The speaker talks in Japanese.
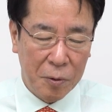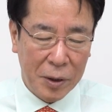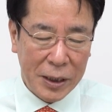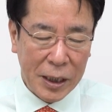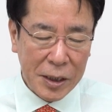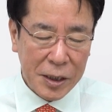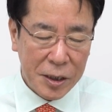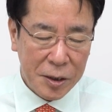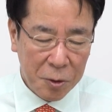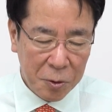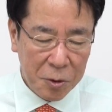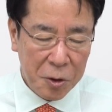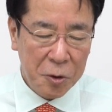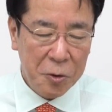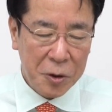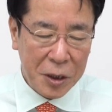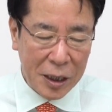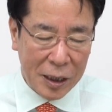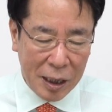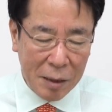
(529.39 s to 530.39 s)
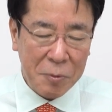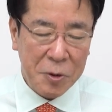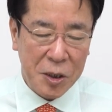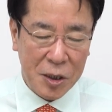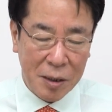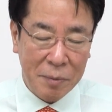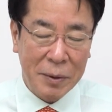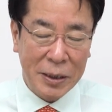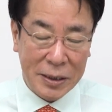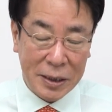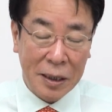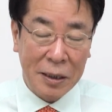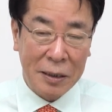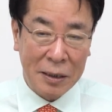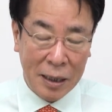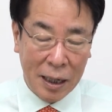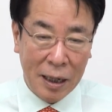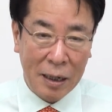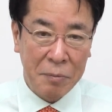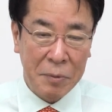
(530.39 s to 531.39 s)
私の流儀かもしれませ
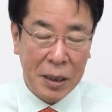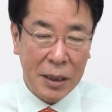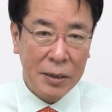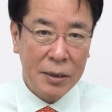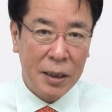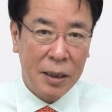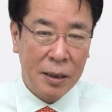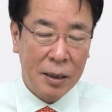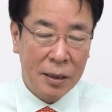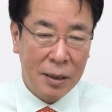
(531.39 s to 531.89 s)
んが皆さ